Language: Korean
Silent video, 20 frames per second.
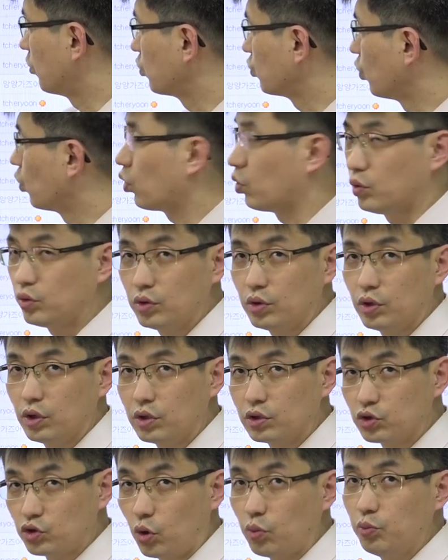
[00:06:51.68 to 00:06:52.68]
뭐 요런
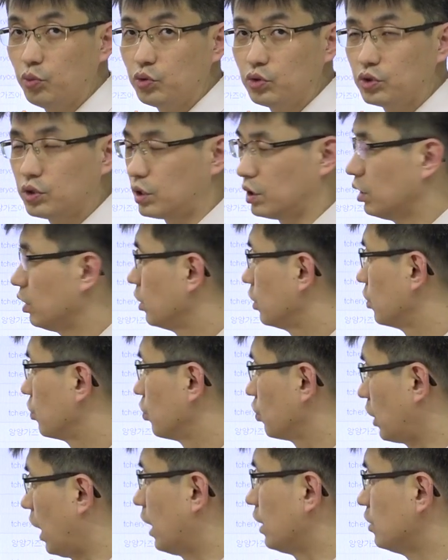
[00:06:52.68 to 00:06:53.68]
정보들이
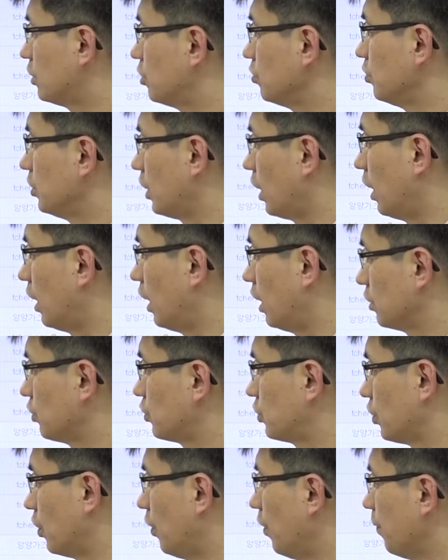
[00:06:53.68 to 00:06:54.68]
또 다 있습니다.
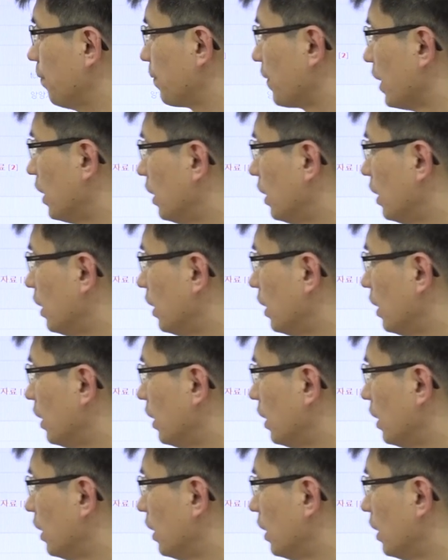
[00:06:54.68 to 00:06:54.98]
아셨죠?